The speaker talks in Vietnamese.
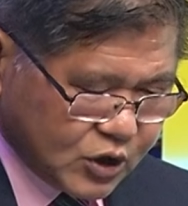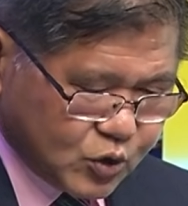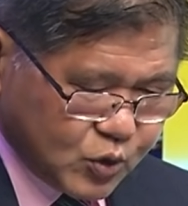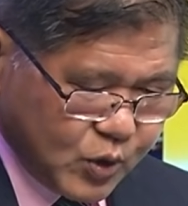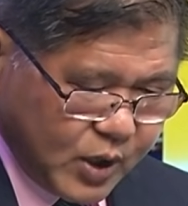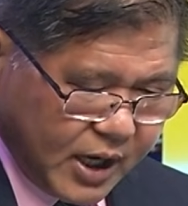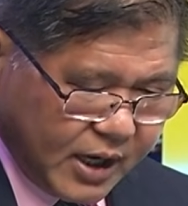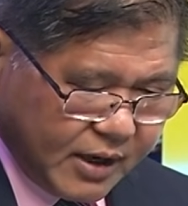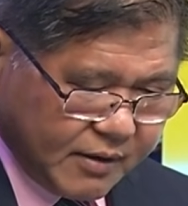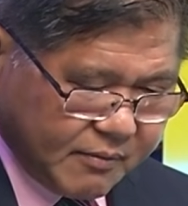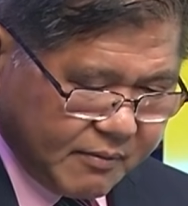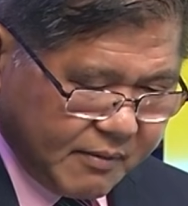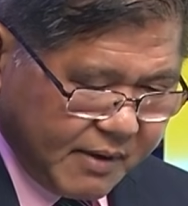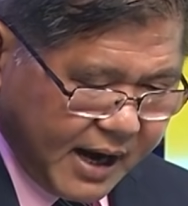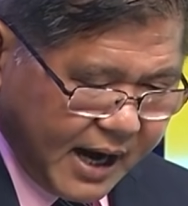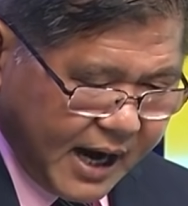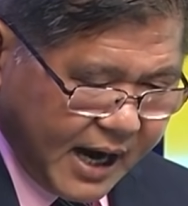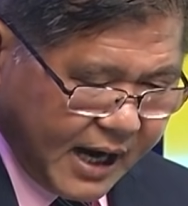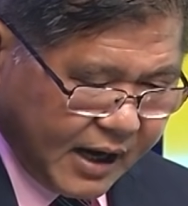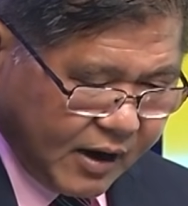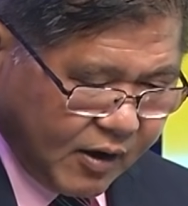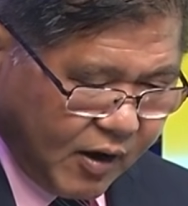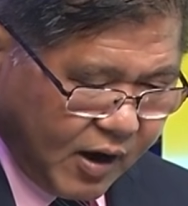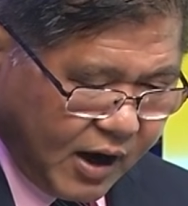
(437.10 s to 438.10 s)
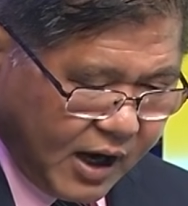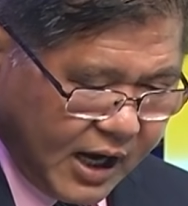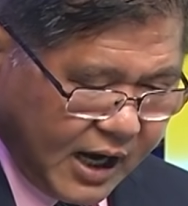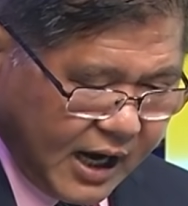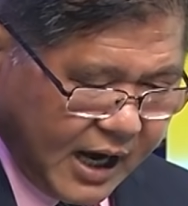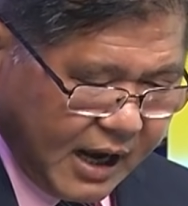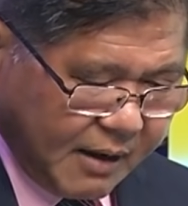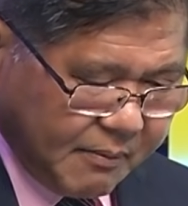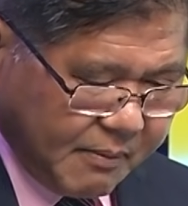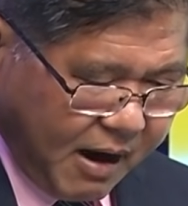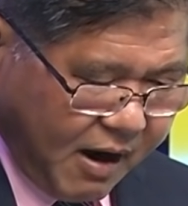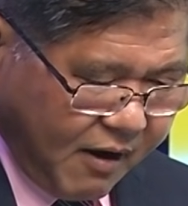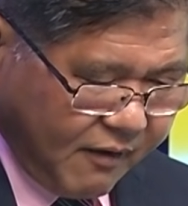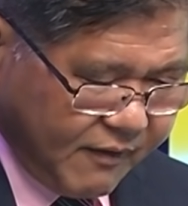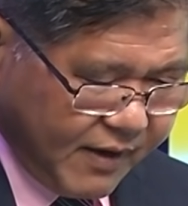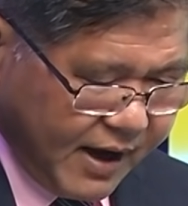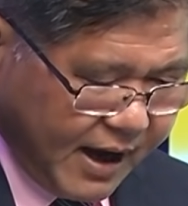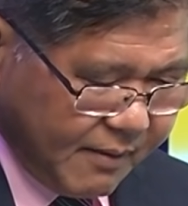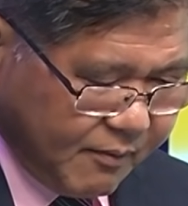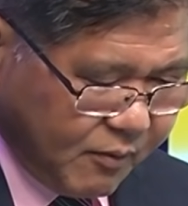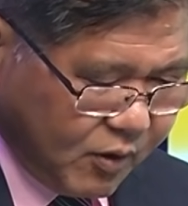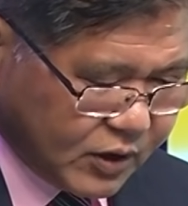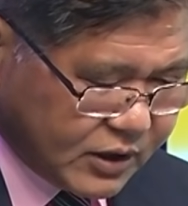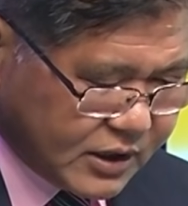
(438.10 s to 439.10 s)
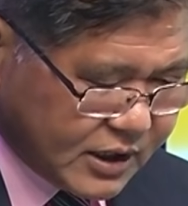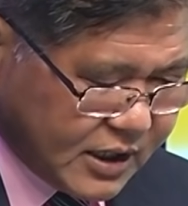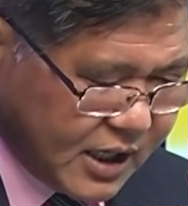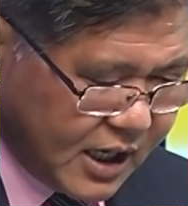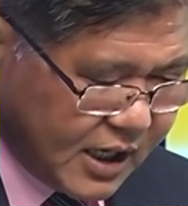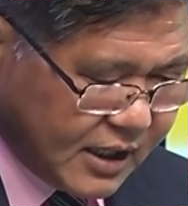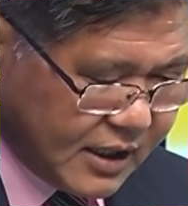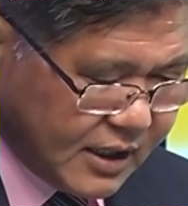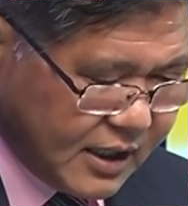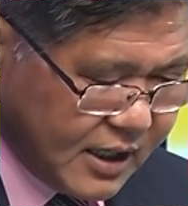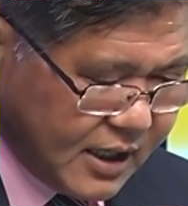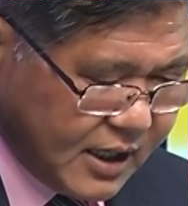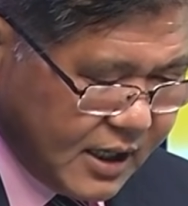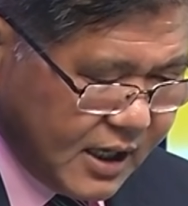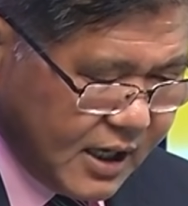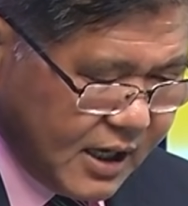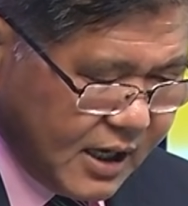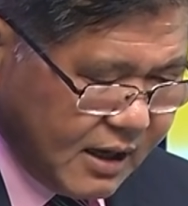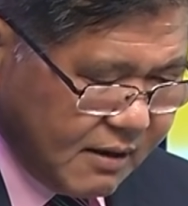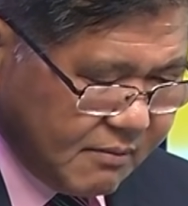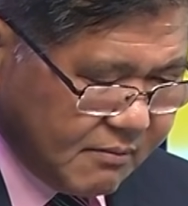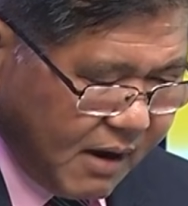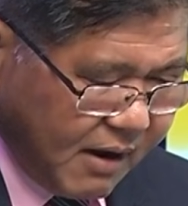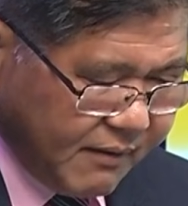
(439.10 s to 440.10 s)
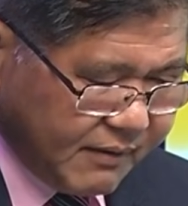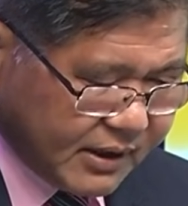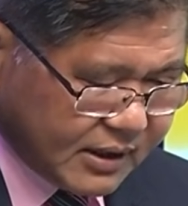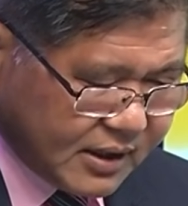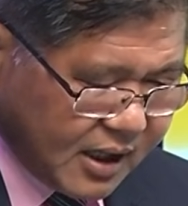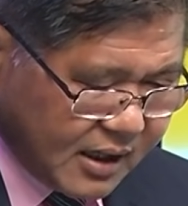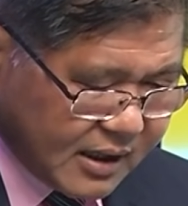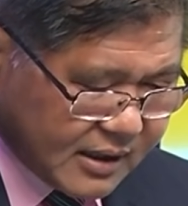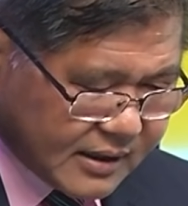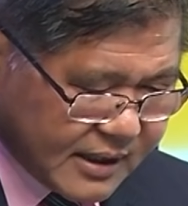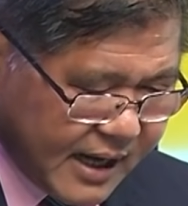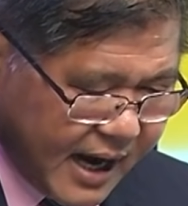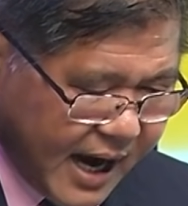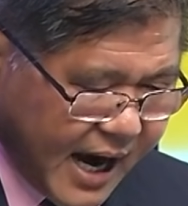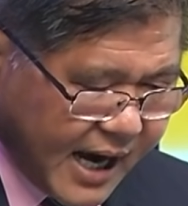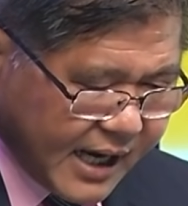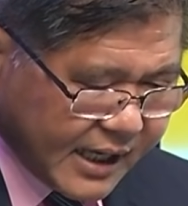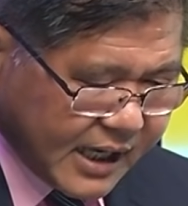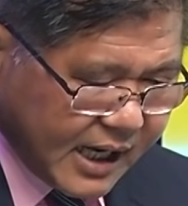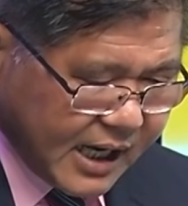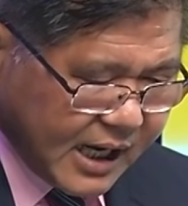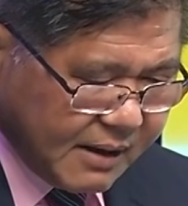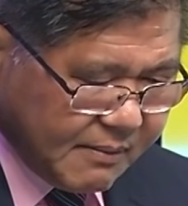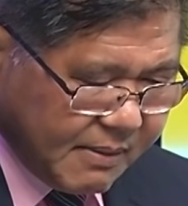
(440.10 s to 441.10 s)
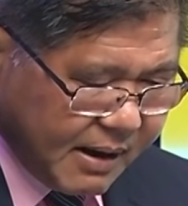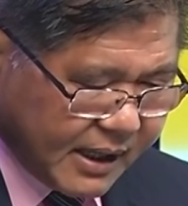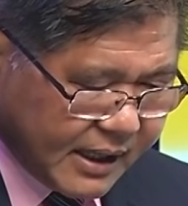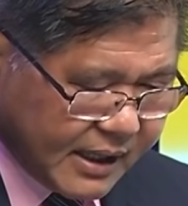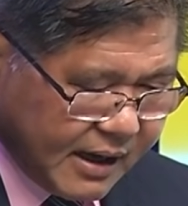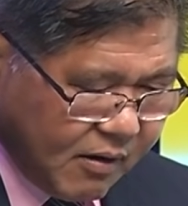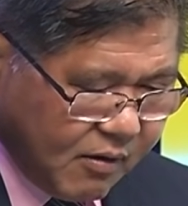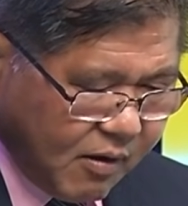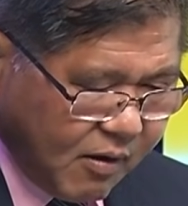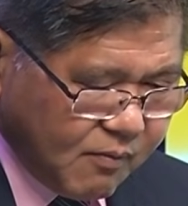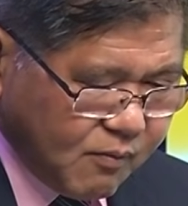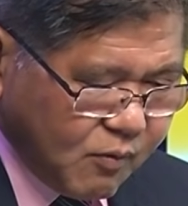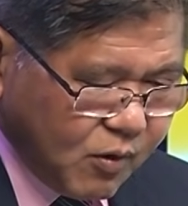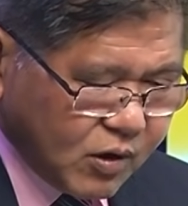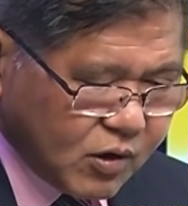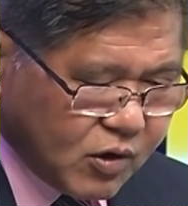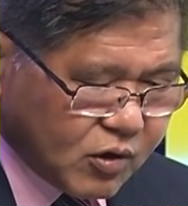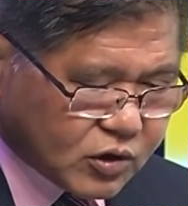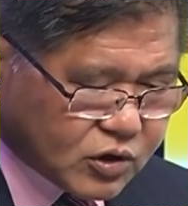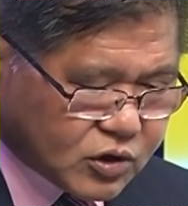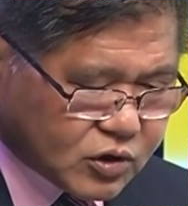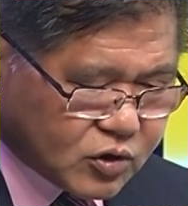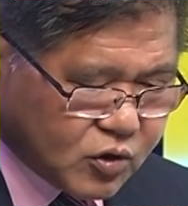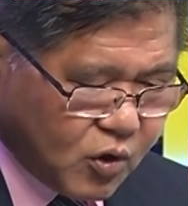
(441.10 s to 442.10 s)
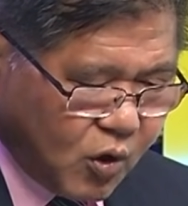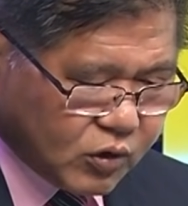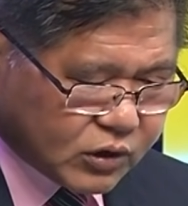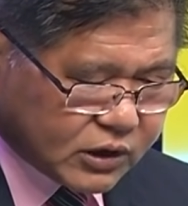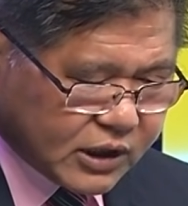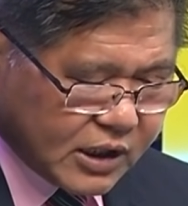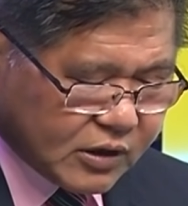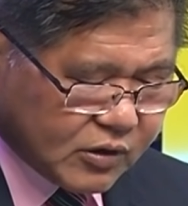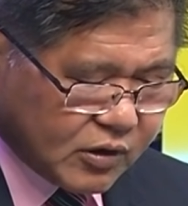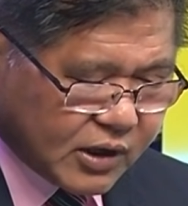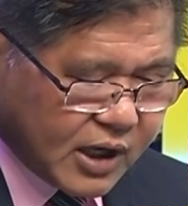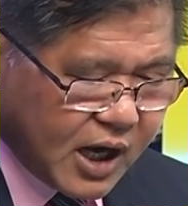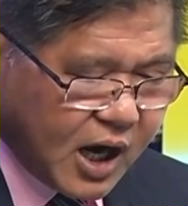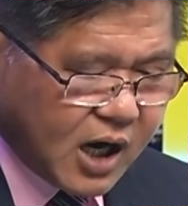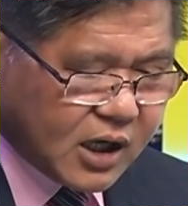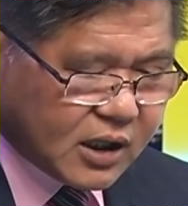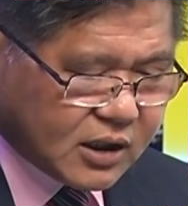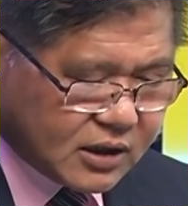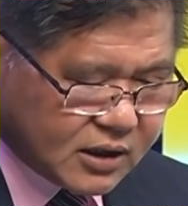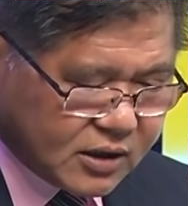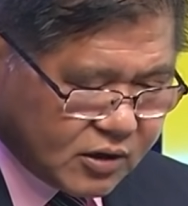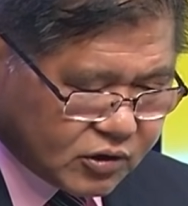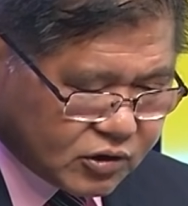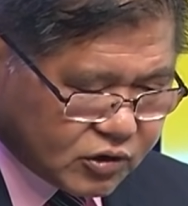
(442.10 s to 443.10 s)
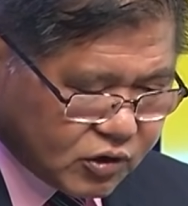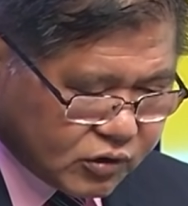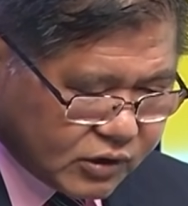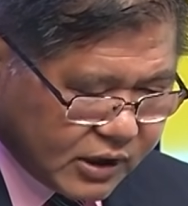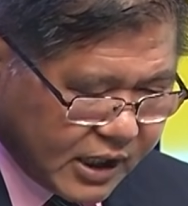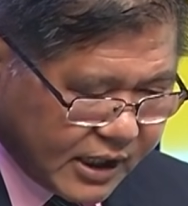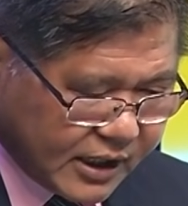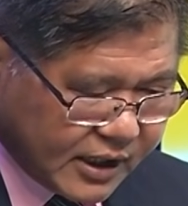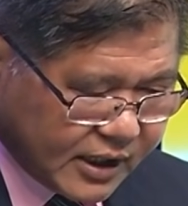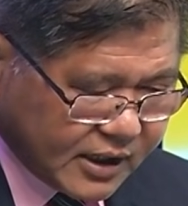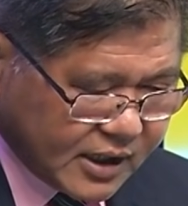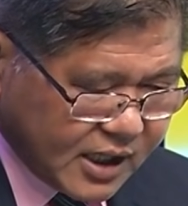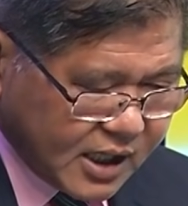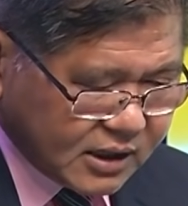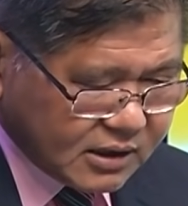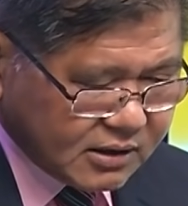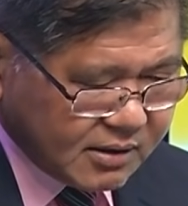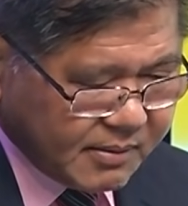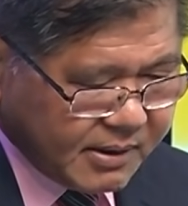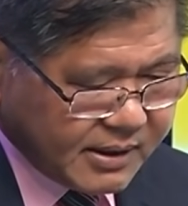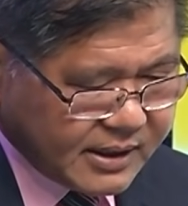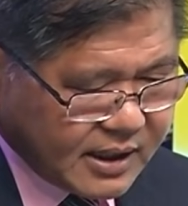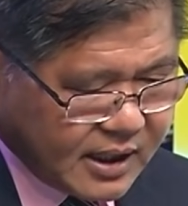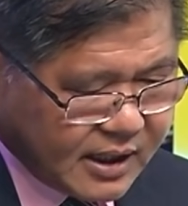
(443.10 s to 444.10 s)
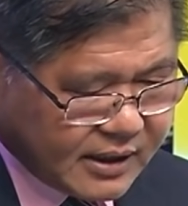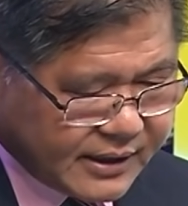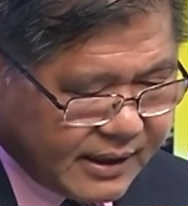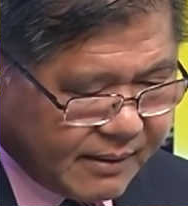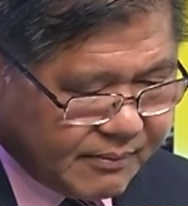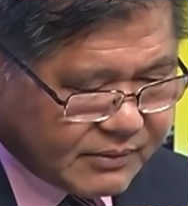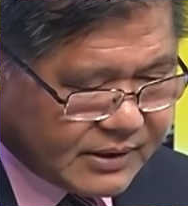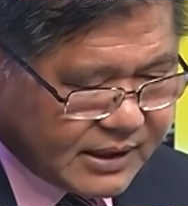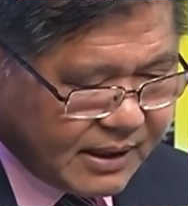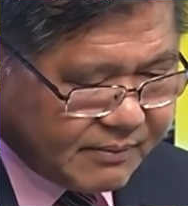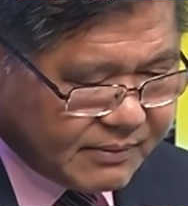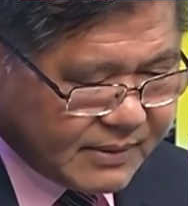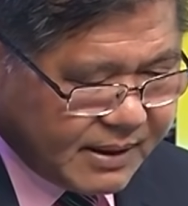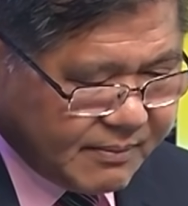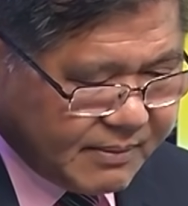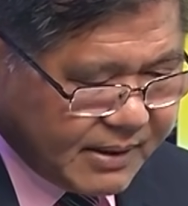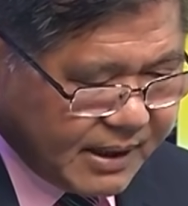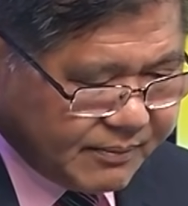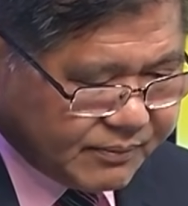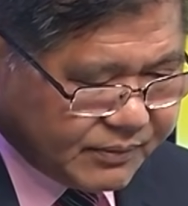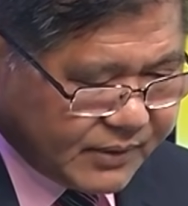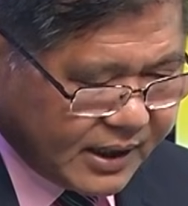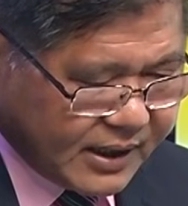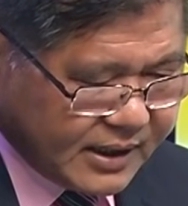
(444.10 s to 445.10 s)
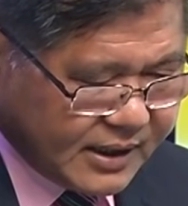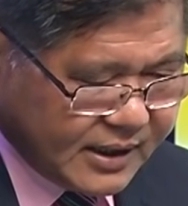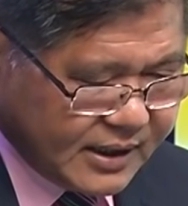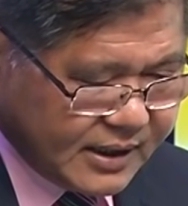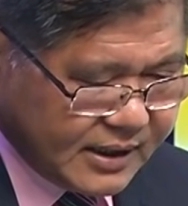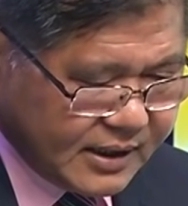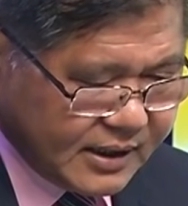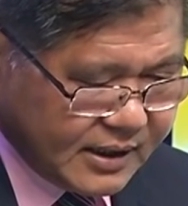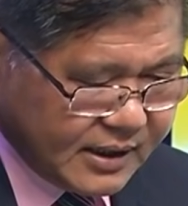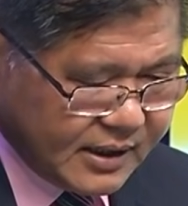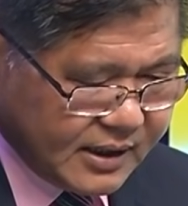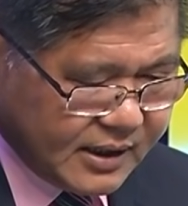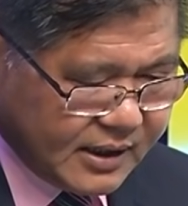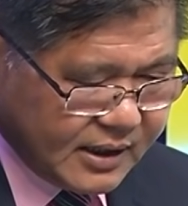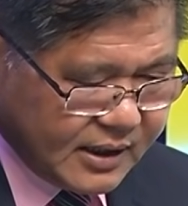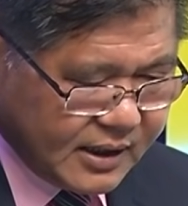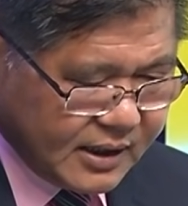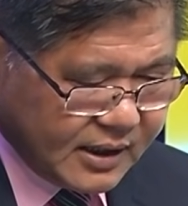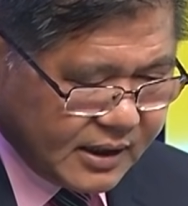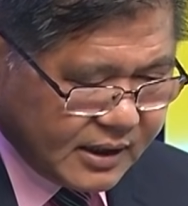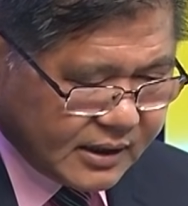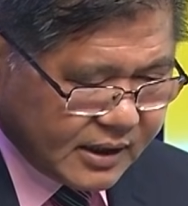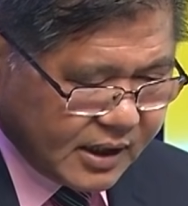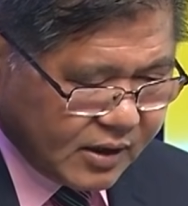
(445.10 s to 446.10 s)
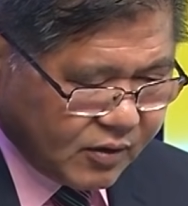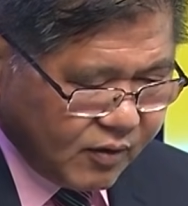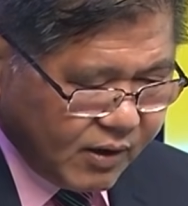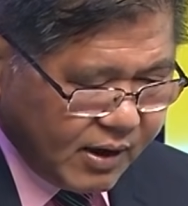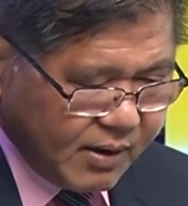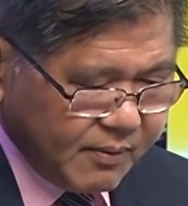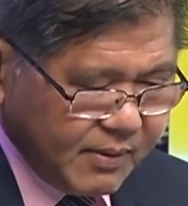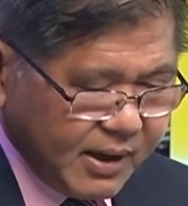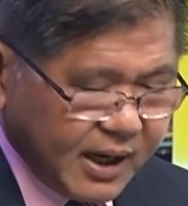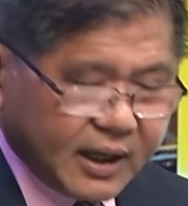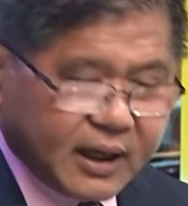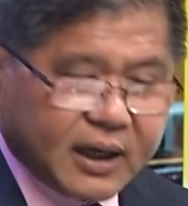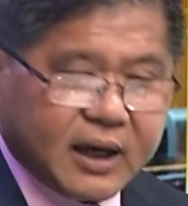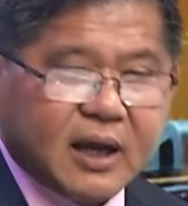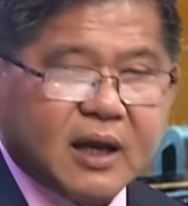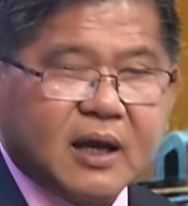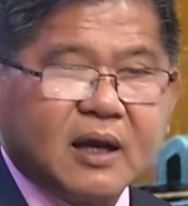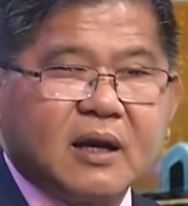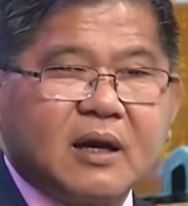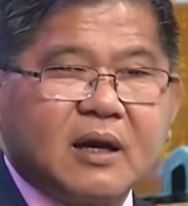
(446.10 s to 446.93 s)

chuyện mà gọi là bảo vệ môi trường bởi vì thực ra đó là ban đầu ông muốn con số tiền còn hơn con số tiền đó nữa nhưng bây giờ 555 tỷ thì quý vị biết đó